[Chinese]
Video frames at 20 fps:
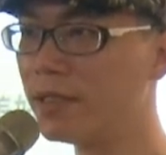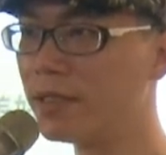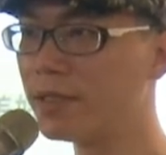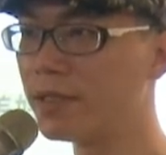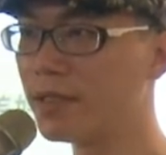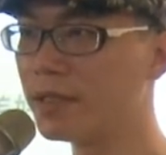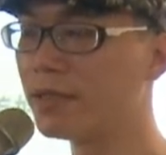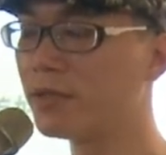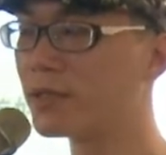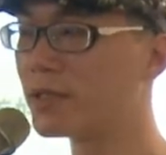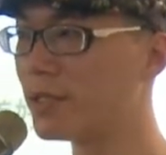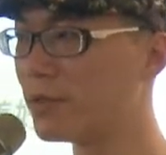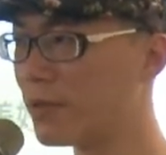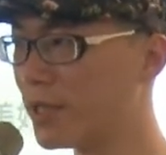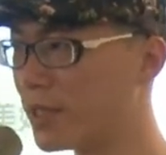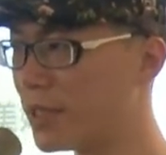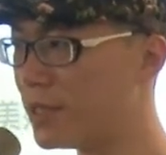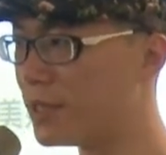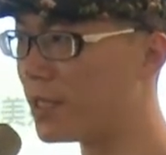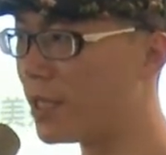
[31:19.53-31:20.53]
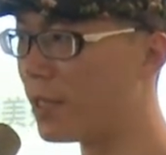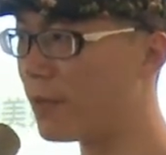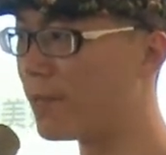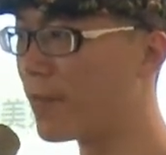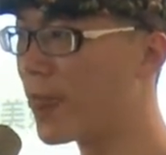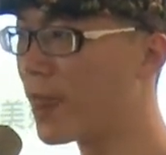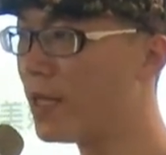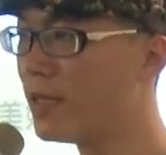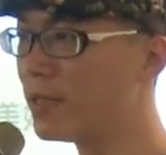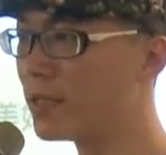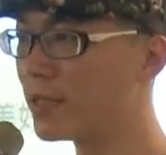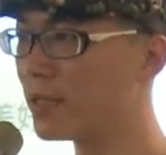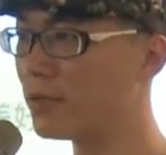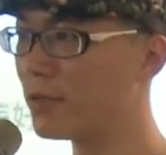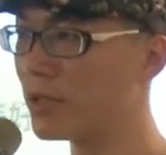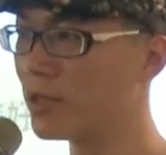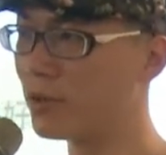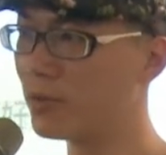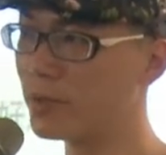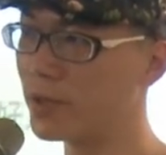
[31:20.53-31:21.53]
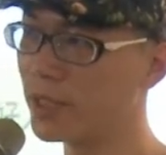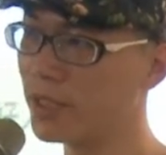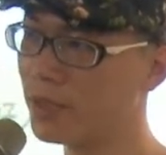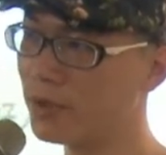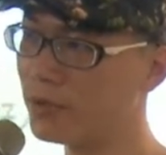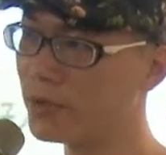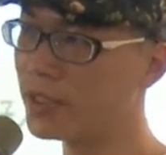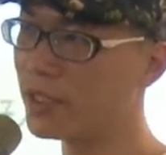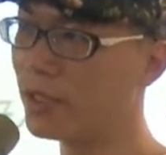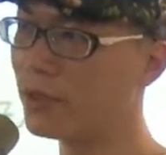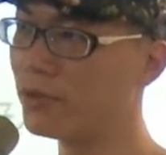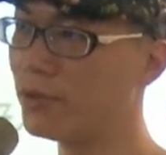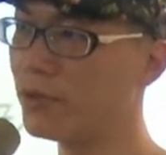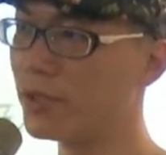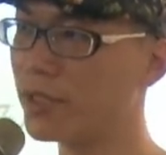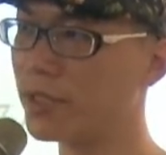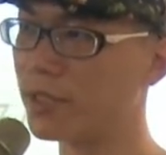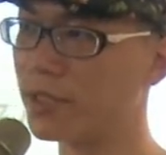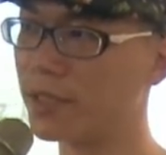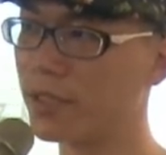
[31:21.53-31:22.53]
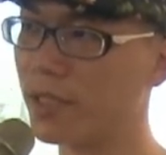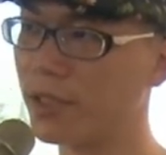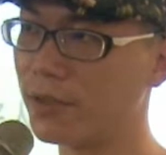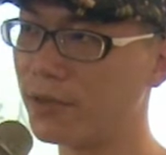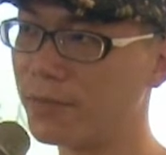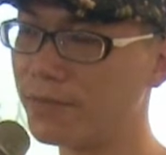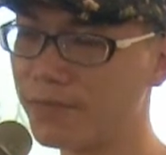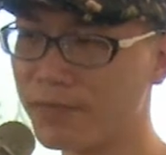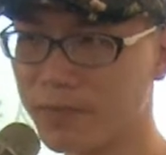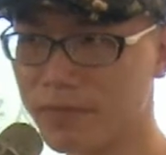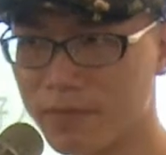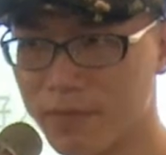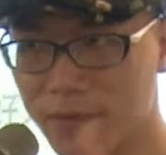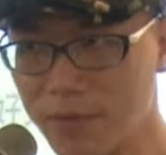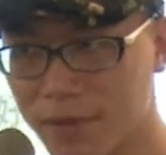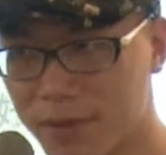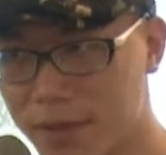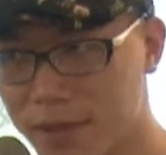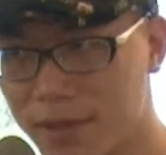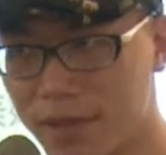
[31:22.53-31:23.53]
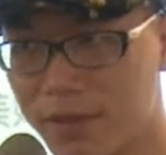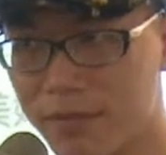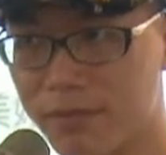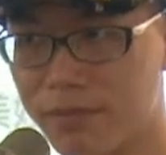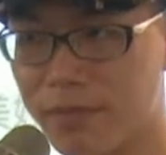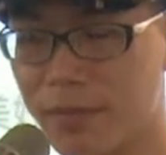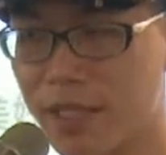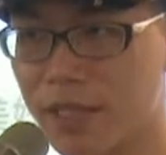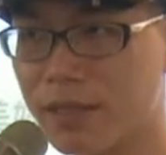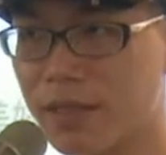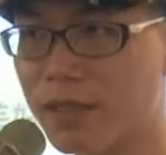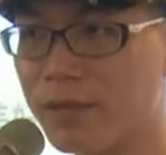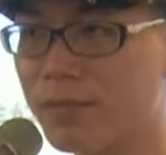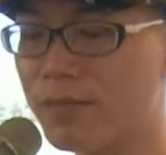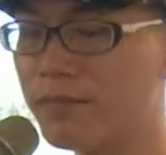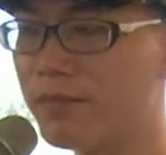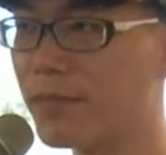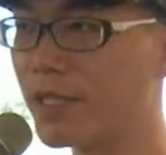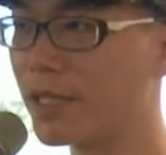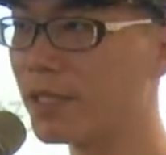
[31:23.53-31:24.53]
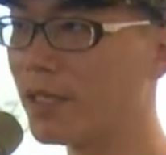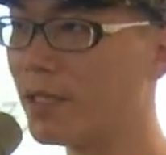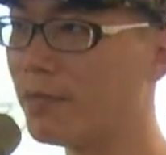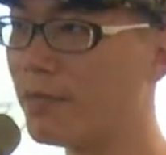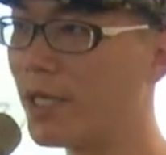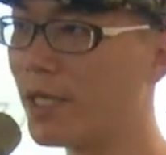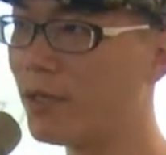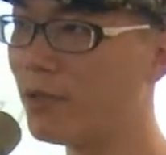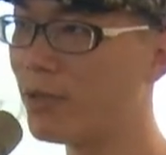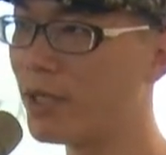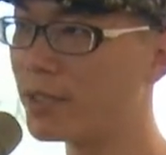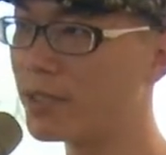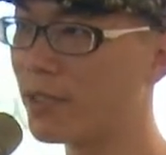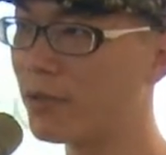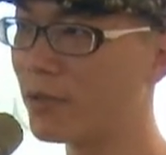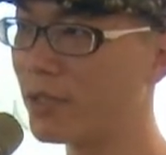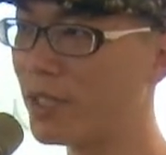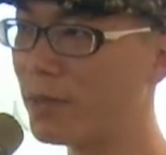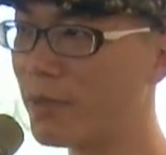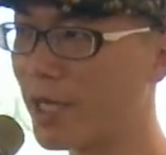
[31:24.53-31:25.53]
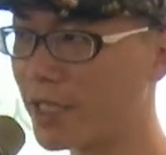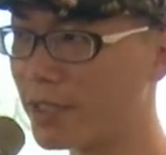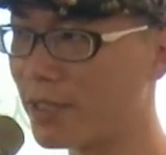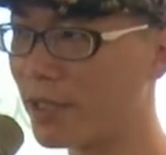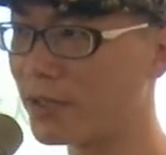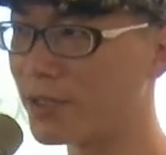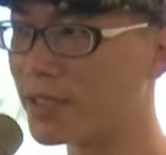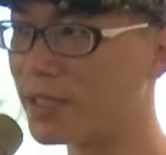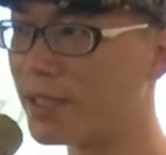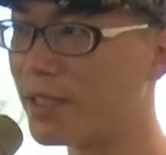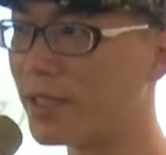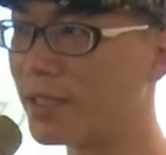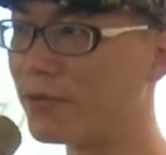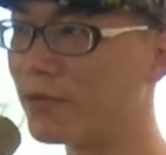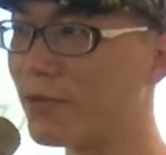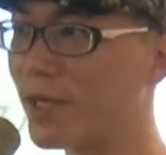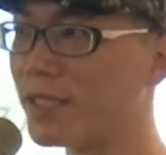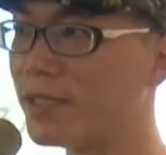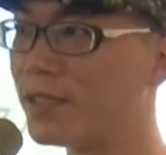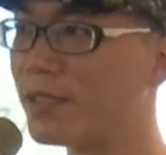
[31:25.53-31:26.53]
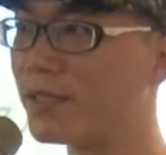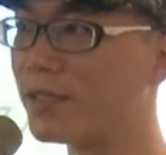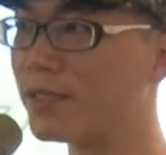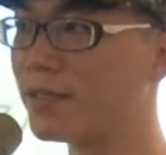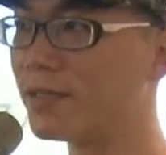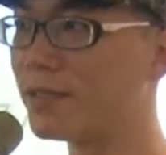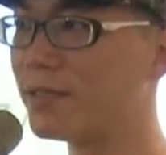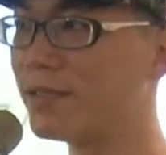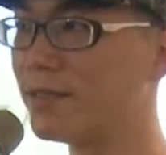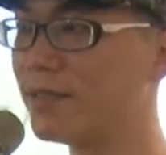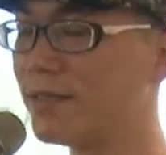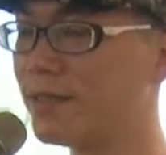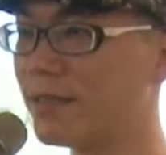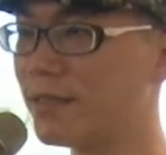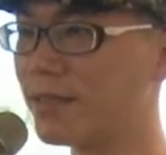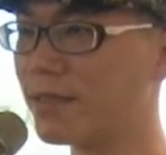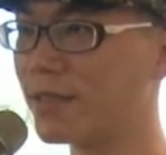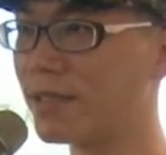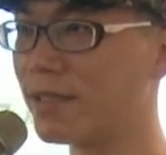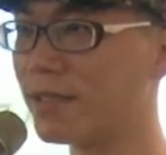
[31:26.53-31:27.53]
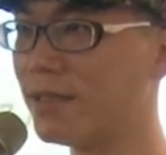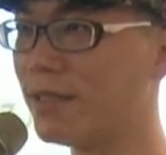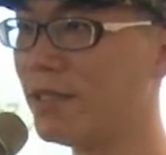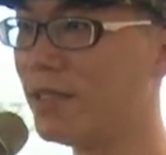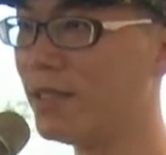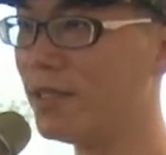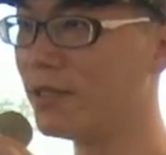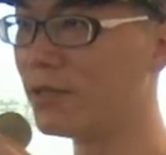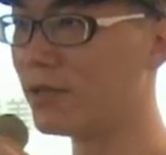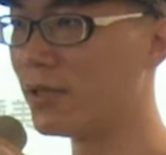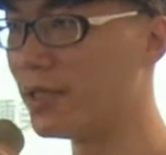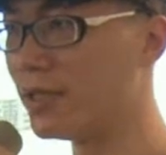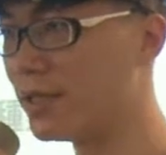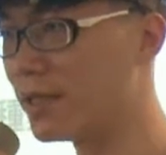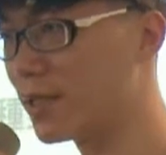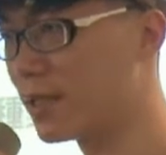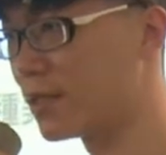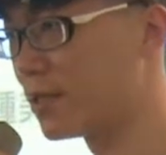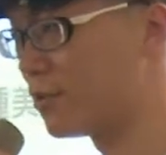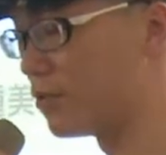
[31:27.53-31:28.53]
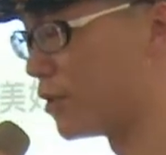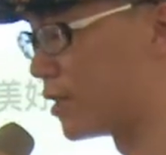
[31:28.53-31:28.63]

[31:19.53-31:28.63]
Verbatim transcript: 在这种情况底下，各位，我们的义务教育可能要每个礼每个礼拜要花超过一百个小时才能完成。OK， 所以这个是